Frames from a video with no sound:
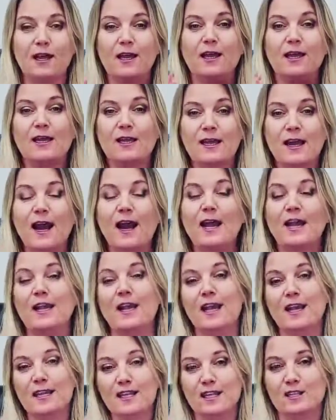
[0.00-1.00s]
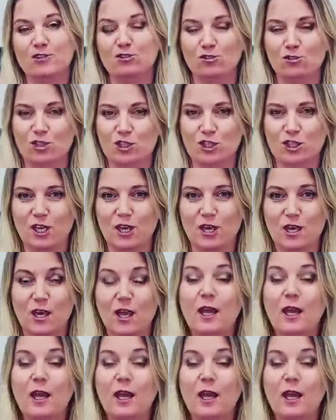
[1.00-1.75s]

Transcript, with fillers: легально и надежно.